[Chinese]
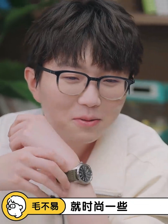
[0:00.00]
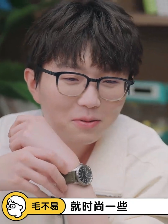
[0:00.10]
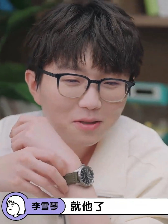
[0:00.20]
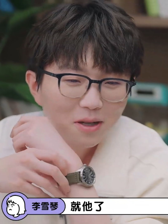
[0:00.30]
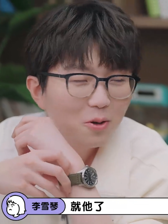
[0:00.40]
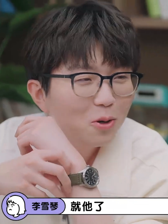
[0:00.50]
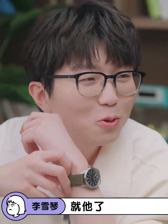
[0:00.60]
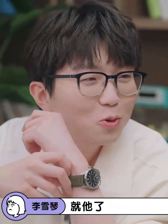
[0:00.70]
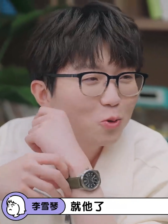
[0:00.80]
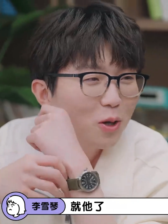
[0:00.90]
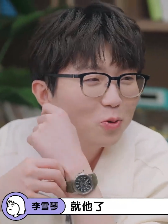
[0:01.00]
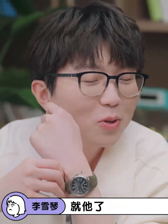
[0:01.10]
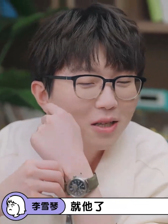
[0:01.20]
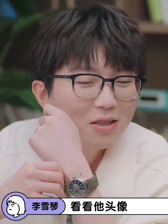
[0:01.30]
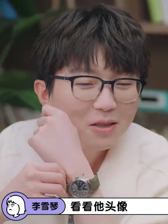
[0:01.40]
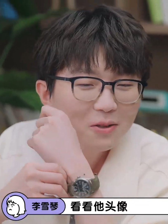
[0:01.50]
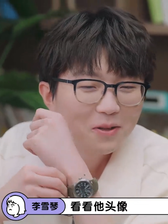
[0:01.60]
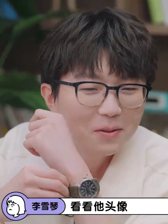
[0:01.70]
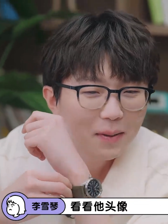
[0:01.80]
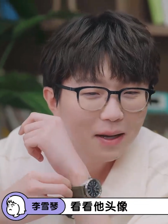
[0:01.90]
就想要露抓住点。看看他头
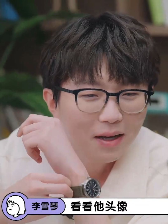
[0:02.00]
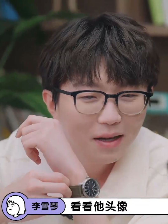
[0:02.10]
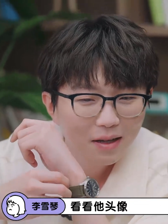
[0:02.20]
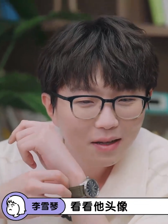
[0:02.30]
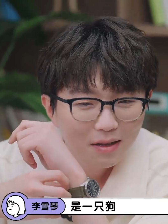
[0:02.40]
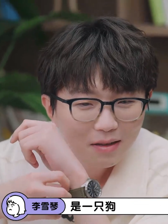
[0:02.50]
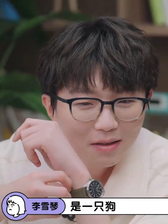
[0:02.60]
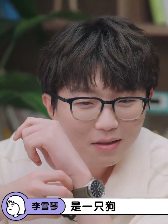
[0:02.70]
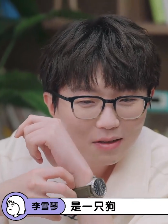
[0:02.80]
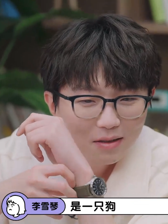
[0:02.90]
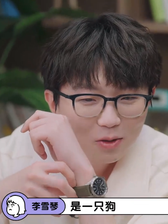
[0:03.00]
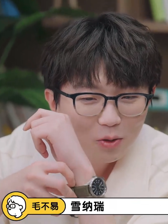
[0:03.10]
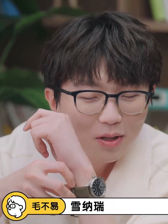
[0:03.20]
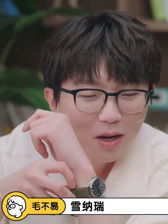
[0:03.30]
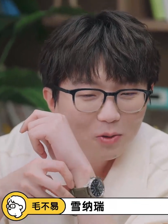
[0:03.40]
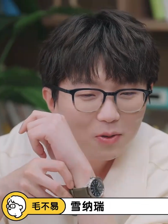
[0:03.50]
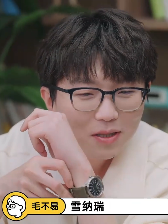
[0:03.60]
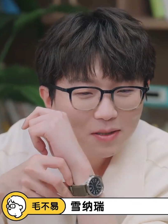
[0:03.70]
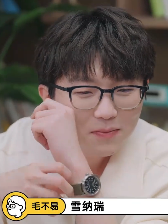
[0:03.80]
像是一只狗。雪纳瑞。